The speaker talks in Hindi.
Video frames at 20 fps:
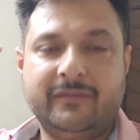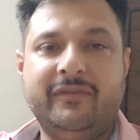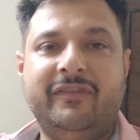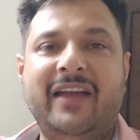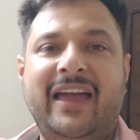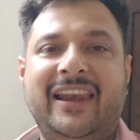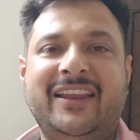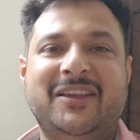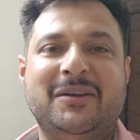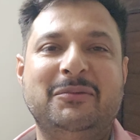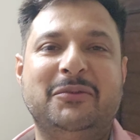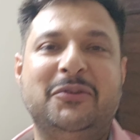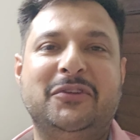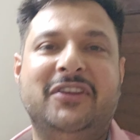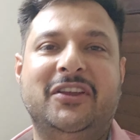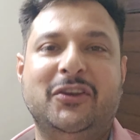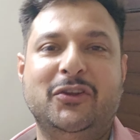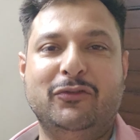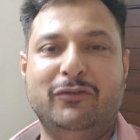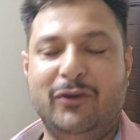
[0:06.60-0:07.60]
वेलकम टू द
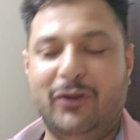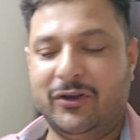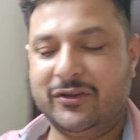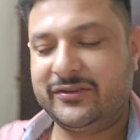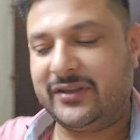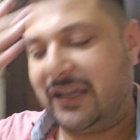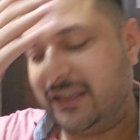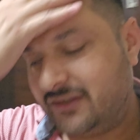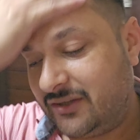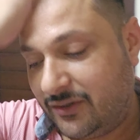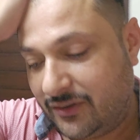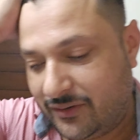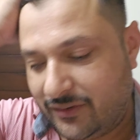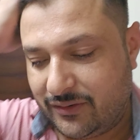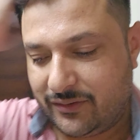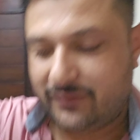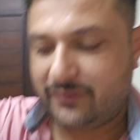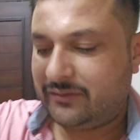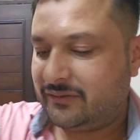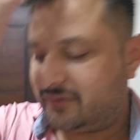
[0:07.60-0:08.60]
न्यू ब्लॉग साथियों
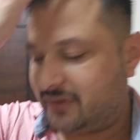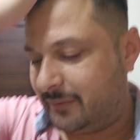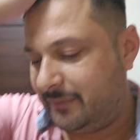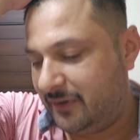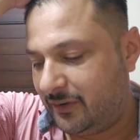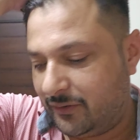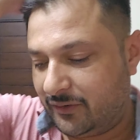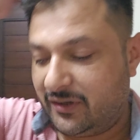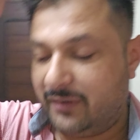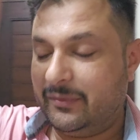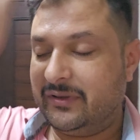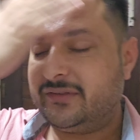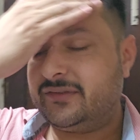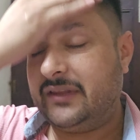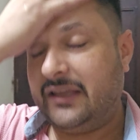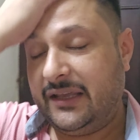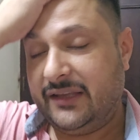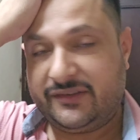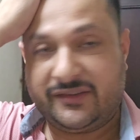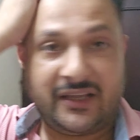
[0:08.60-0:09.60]
सभी को
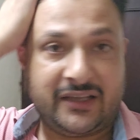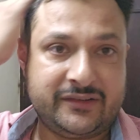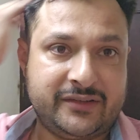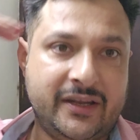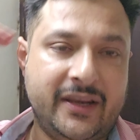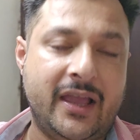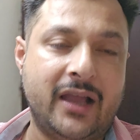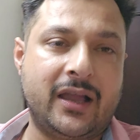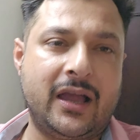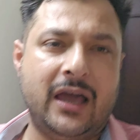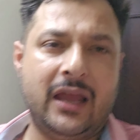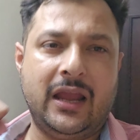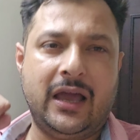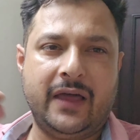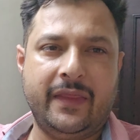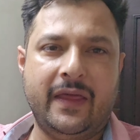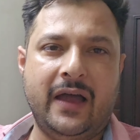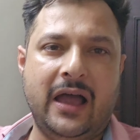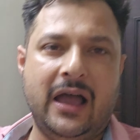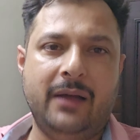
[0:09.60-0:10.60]
नमस्ते सात श्रीकाल
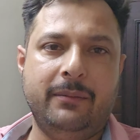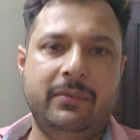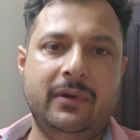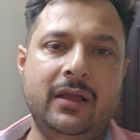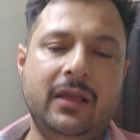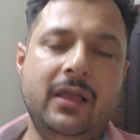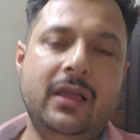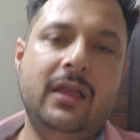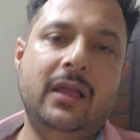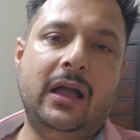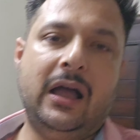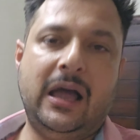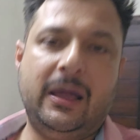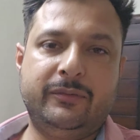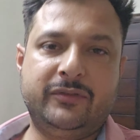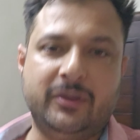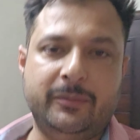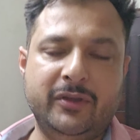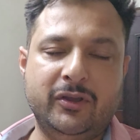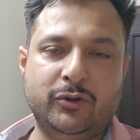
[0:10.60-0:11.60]
आदाब
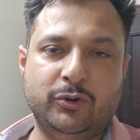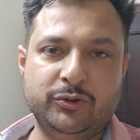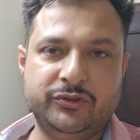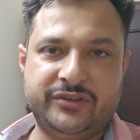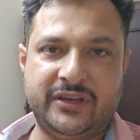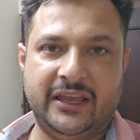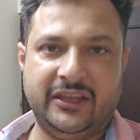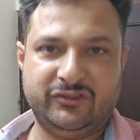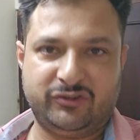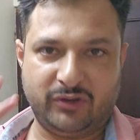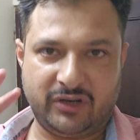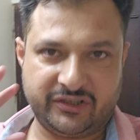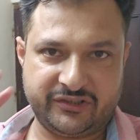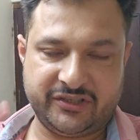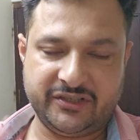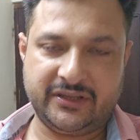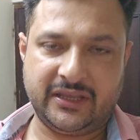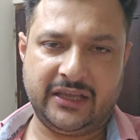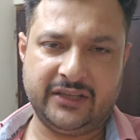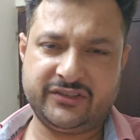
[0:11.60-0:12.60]
आप सभी खुश हैं
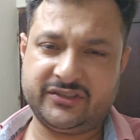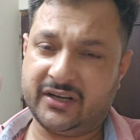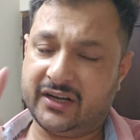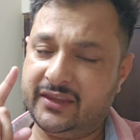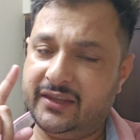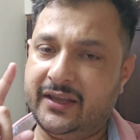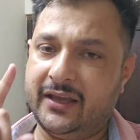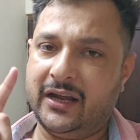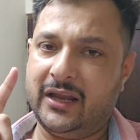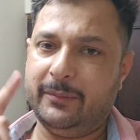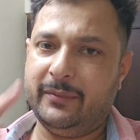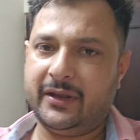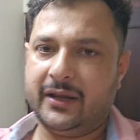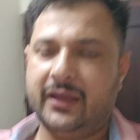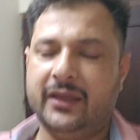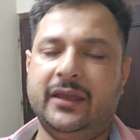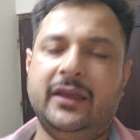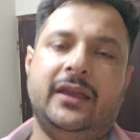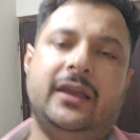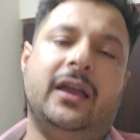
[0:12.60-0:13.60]
सुरक्षित हैं चढ़ती कला मेरे
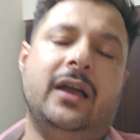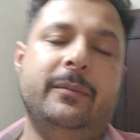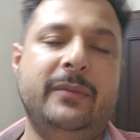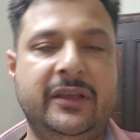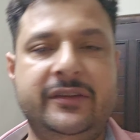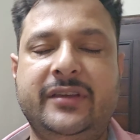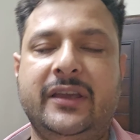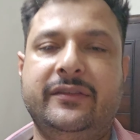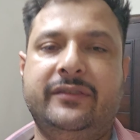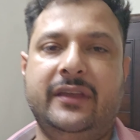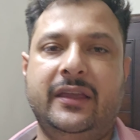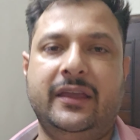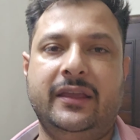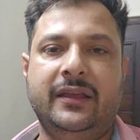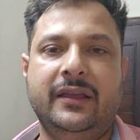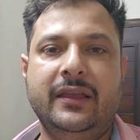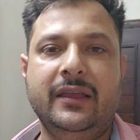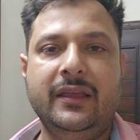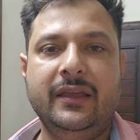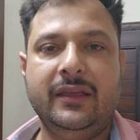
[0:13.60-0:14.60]
हमेशा से
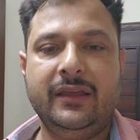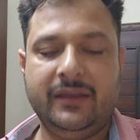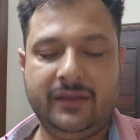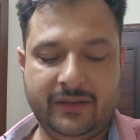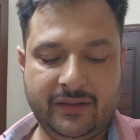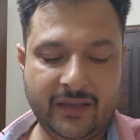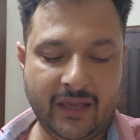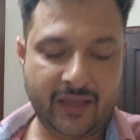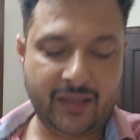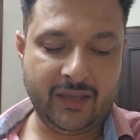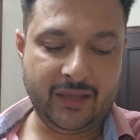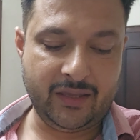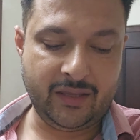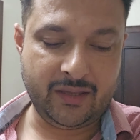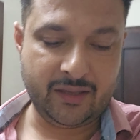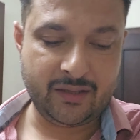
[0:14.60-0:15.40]
यही